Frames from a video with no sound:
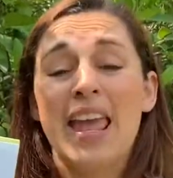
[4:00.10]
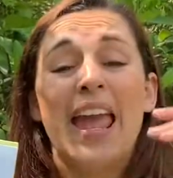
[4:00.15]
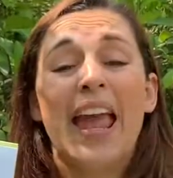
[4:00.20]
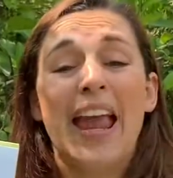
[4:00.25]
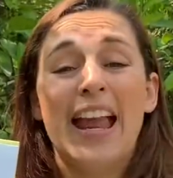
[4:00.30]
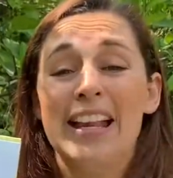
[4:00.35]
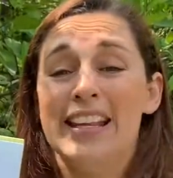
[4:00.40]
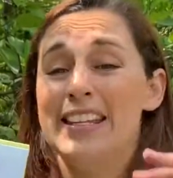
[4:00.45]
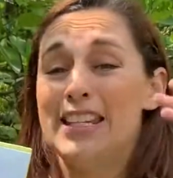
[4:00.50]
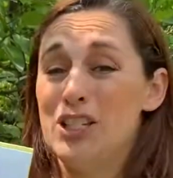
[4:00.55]

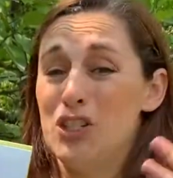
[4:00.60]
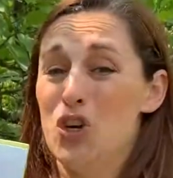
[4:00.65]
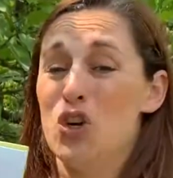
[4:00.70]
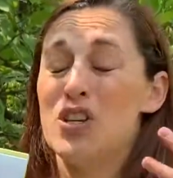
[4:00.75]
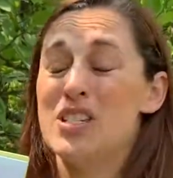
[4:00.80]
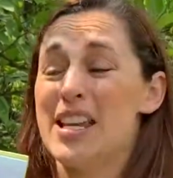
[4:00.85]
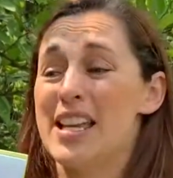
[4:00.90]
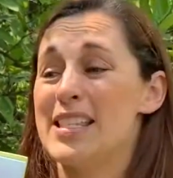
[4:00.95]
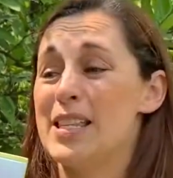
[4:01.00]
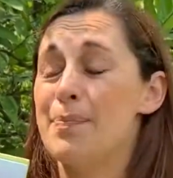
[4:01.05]
el niño
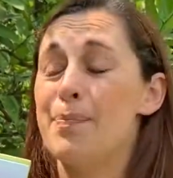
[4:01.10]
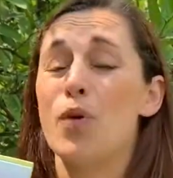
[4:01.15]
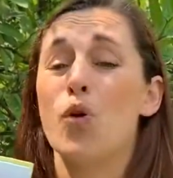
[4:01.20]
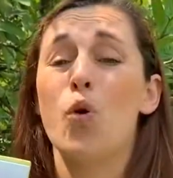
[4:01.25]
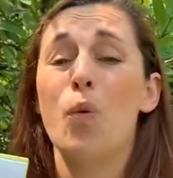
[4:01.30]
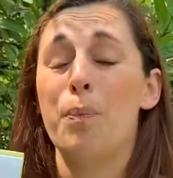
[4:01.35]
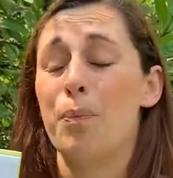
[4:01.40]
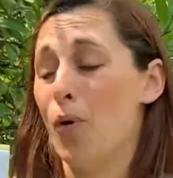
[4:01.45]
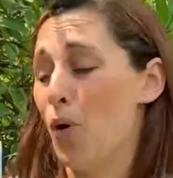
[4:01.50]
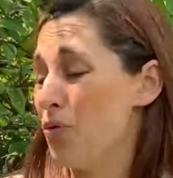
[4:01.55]
ya se
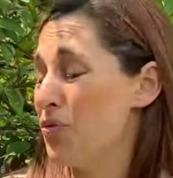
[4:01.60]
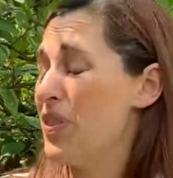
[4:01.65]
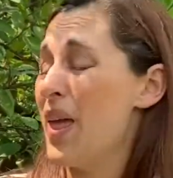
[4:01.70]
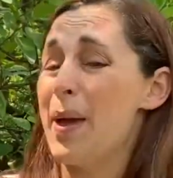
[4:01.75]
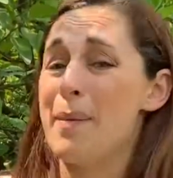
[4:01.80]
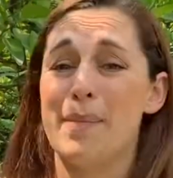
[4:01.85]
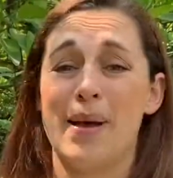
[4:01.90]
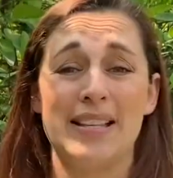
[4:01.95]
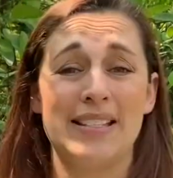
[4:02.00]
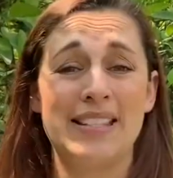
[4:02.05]
preocupó
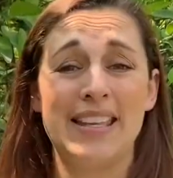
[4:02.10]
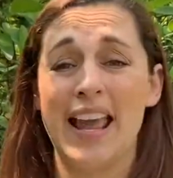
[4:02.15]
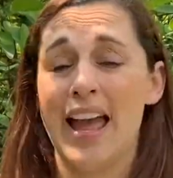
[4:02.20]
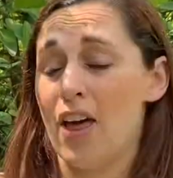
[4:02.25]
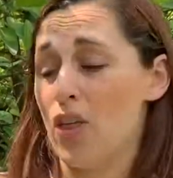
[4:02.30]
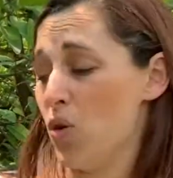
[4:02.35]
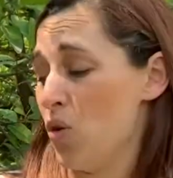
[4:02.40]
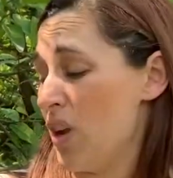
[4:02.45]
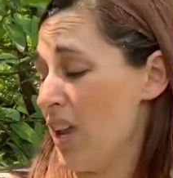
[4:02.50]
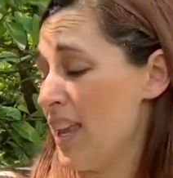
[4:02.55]

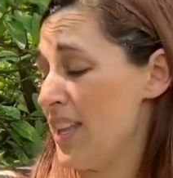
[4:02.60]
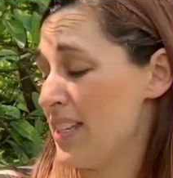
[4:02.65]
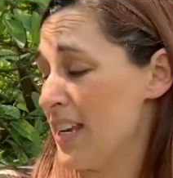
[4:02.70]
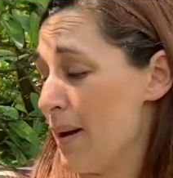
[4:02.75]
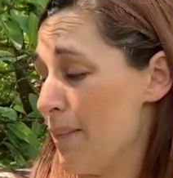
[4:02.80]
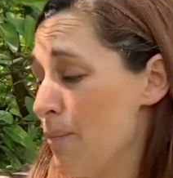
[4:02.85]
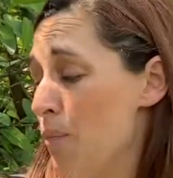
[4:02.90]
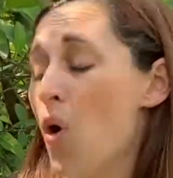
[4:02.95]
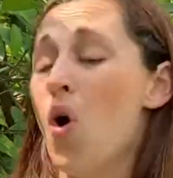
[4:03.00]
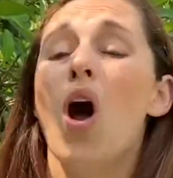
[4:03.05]
demasiado y
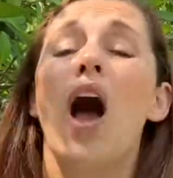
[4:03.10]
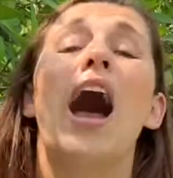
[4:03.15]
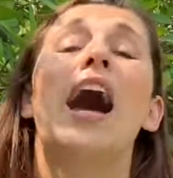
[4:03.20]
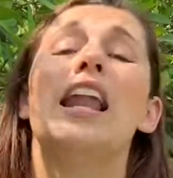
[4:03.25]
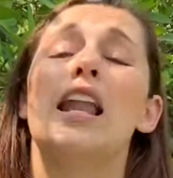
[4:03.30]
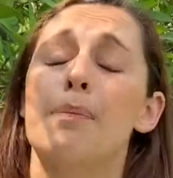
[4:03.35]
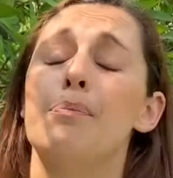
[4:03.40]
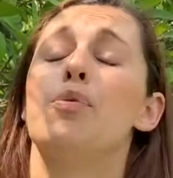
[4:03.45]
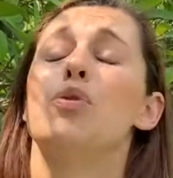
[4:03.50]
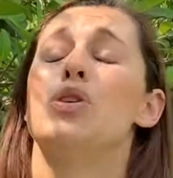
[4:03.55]
llamó a
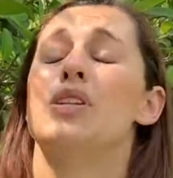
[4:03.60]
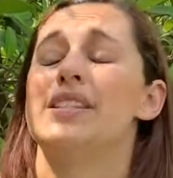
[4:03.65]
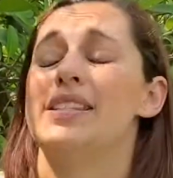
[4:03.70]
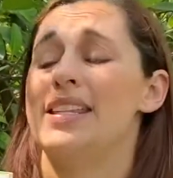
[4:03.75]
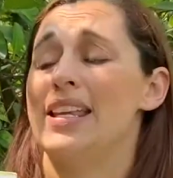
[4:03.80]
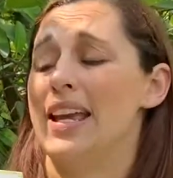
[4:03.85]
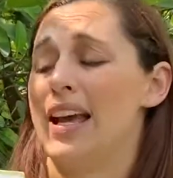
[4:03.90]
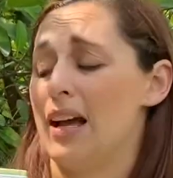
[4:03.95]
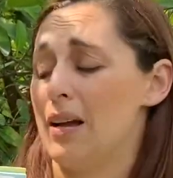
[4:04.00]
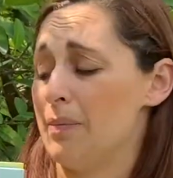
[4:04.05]
la
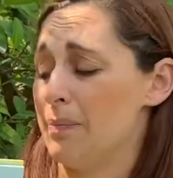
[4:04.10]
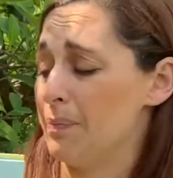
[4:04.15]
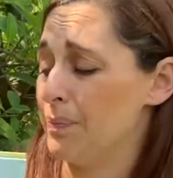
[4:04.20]
policía.